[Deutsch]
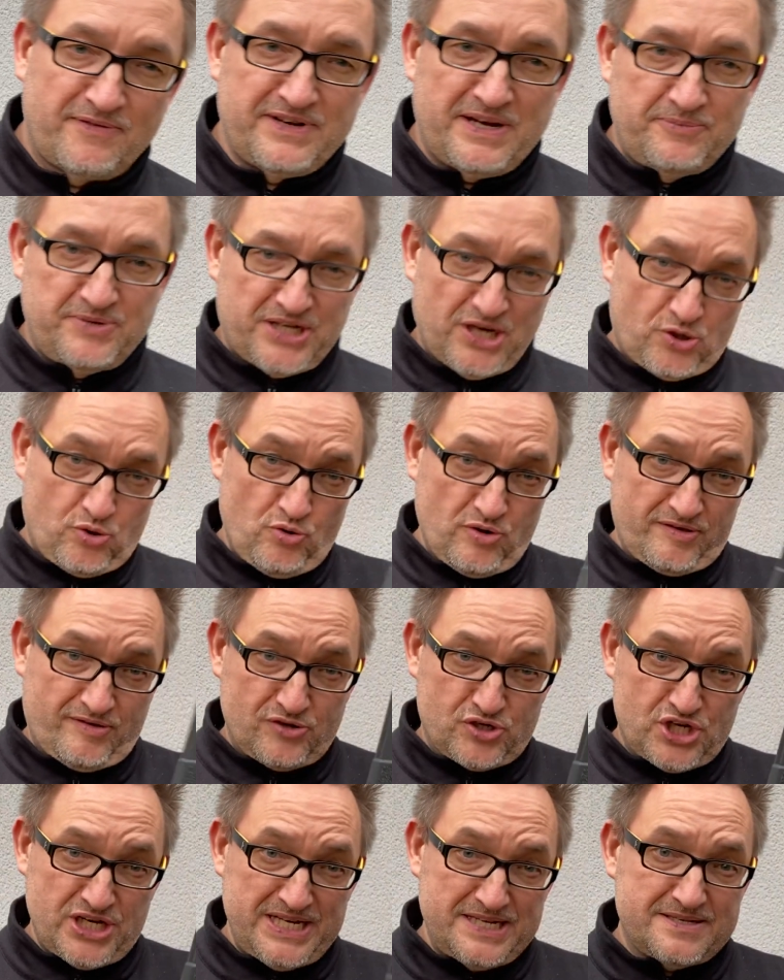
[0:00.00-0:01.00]
mal wieder mit der
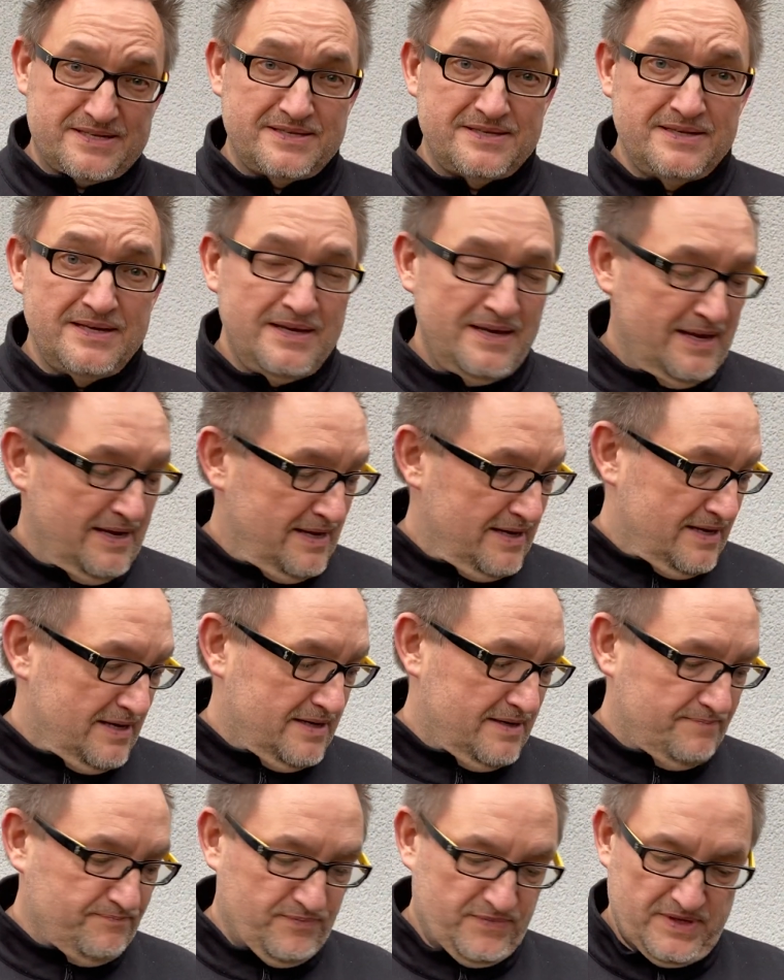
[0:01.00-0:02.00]
kurzen schießen.
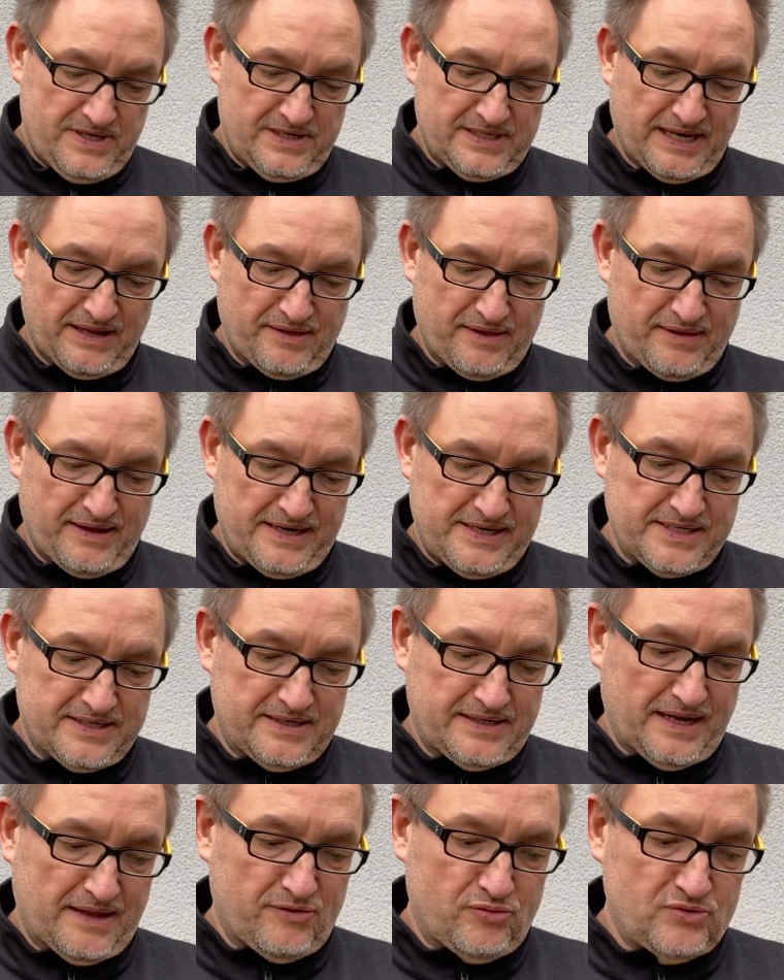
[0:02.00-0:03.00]
Ähm, ne, das ist
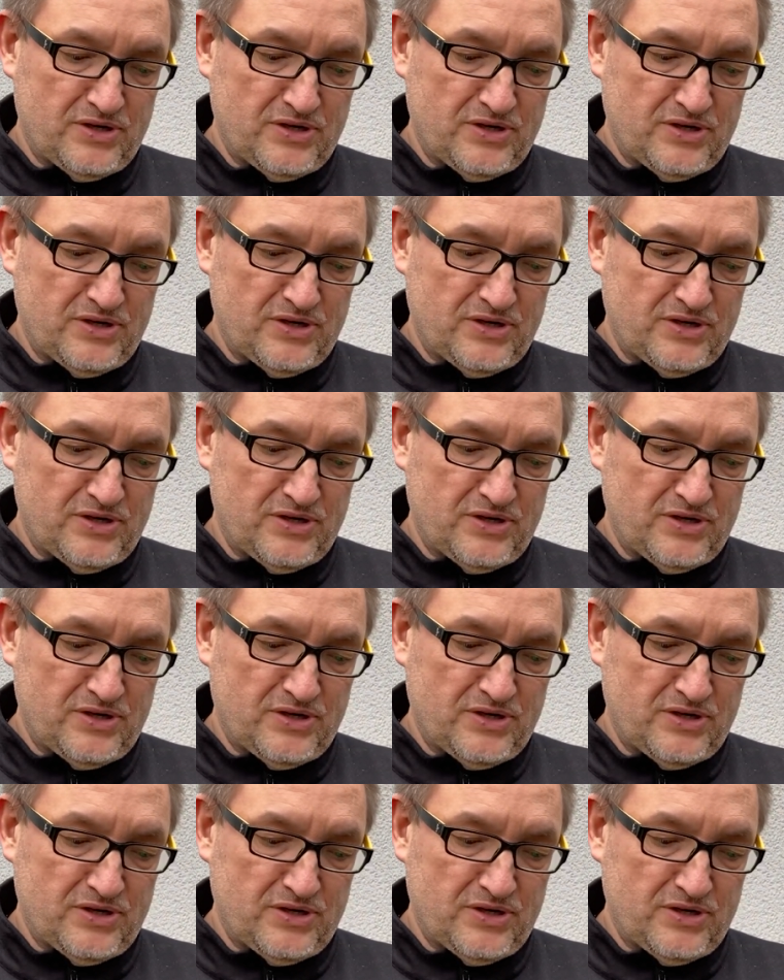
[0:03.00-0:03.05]
halt das